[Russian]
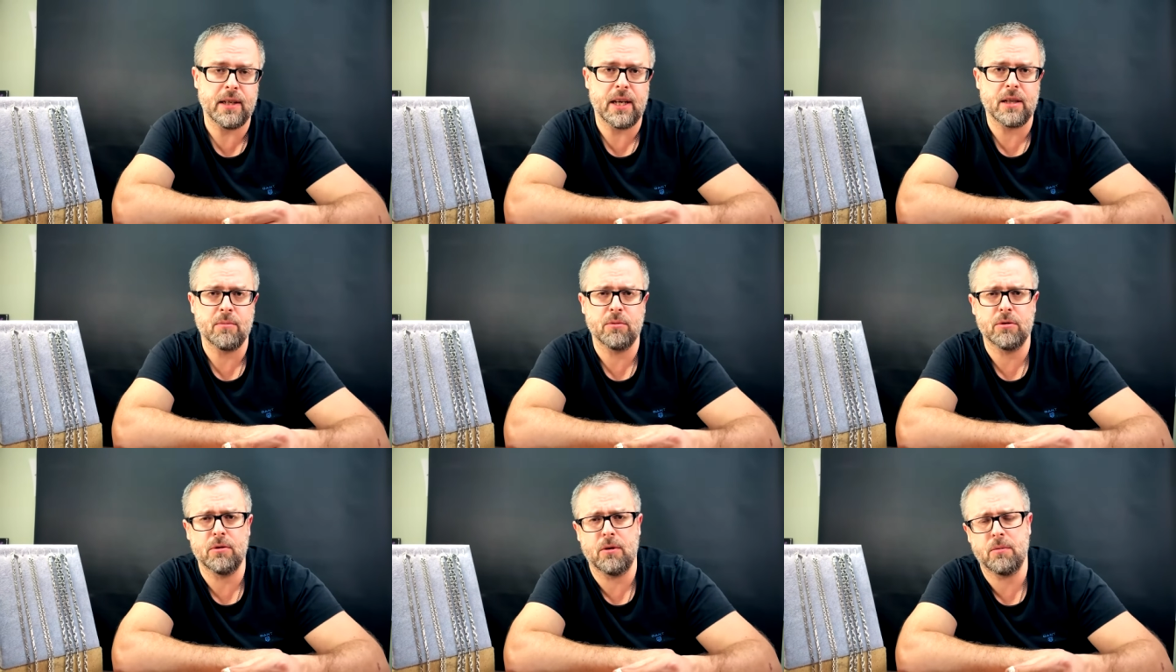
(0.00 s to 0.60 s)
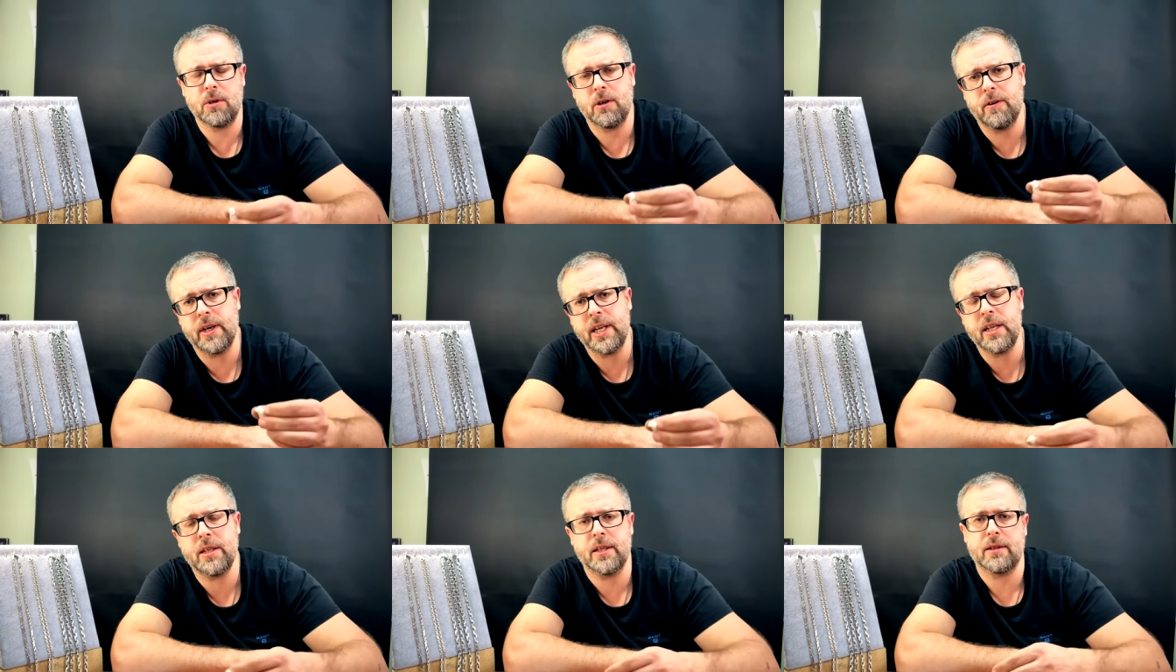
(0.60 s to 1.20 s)
я не буду вам
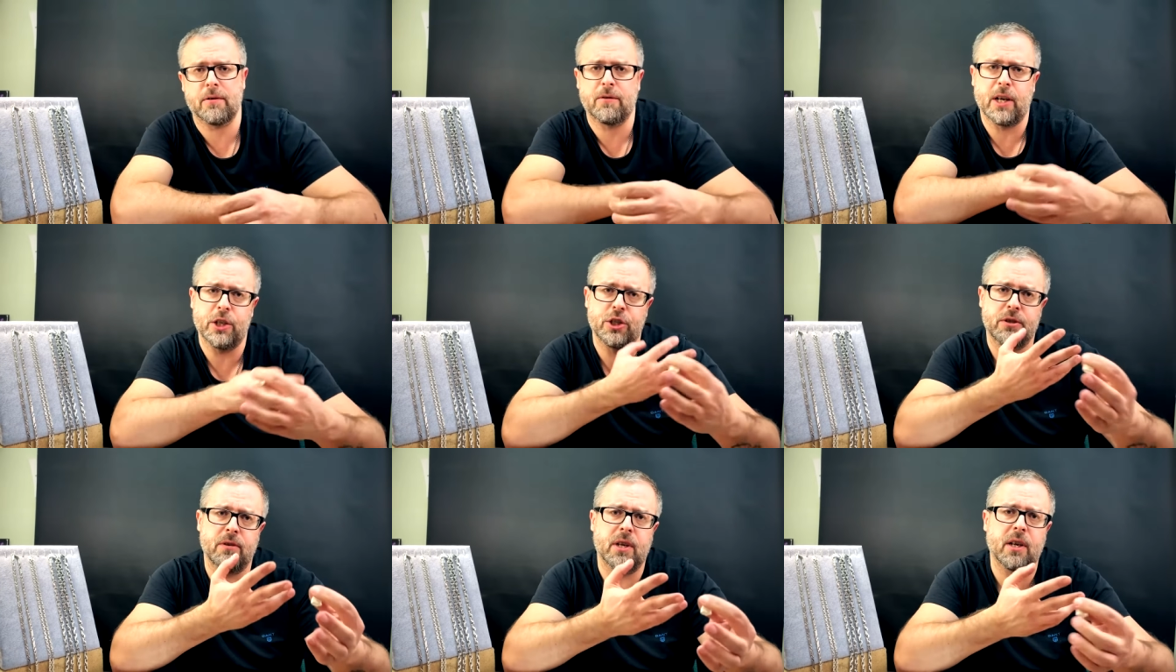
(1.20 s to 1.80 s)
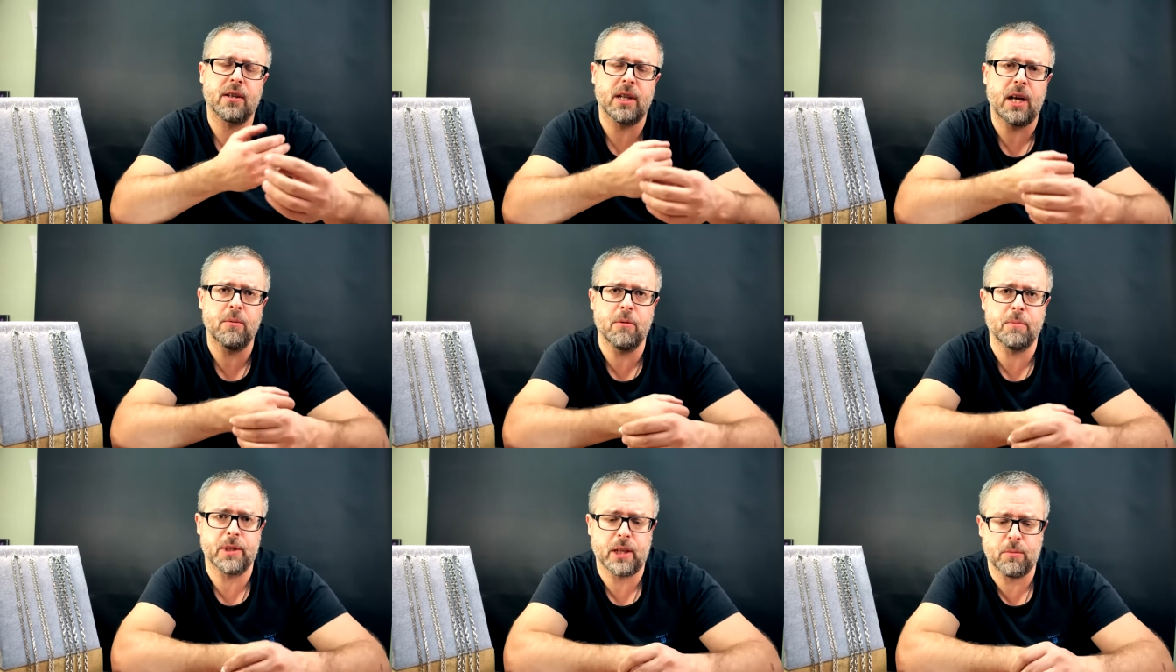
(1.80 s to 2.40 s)
говорить, это в качестве
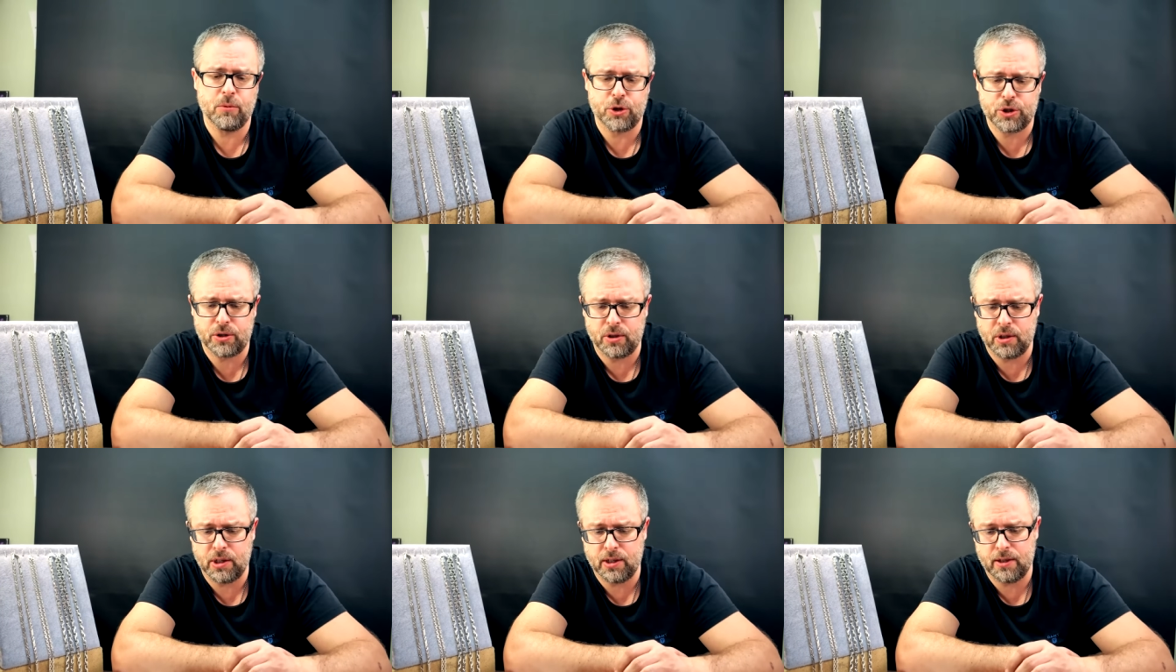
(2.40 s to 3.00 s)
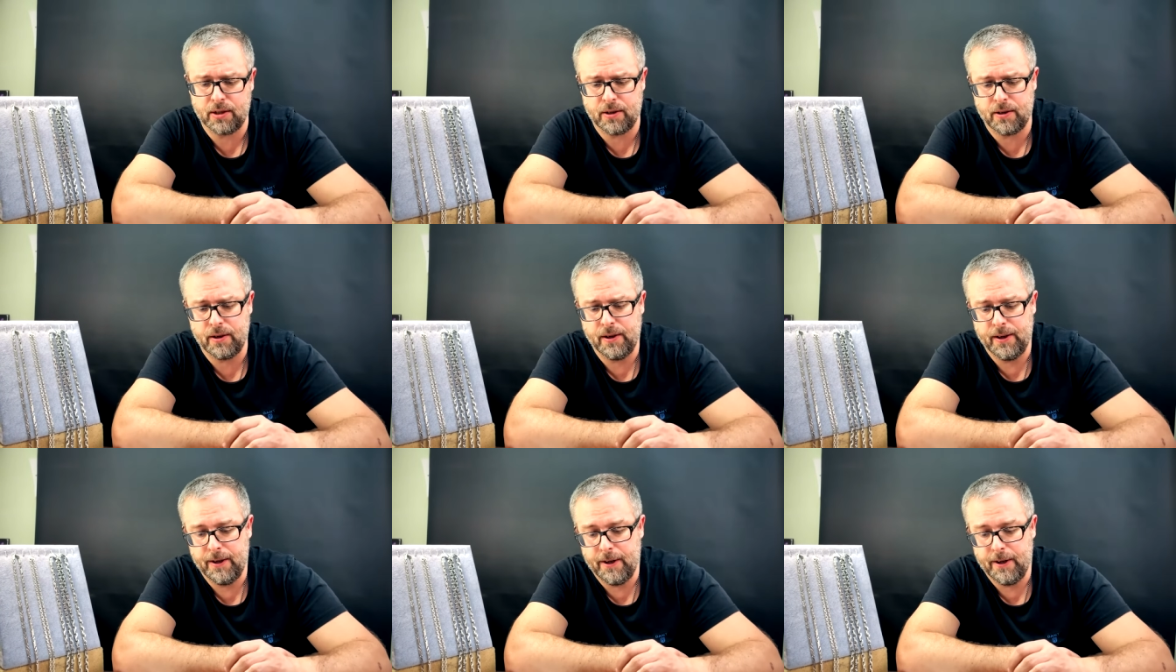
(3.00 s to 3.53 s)
рекламы, потому что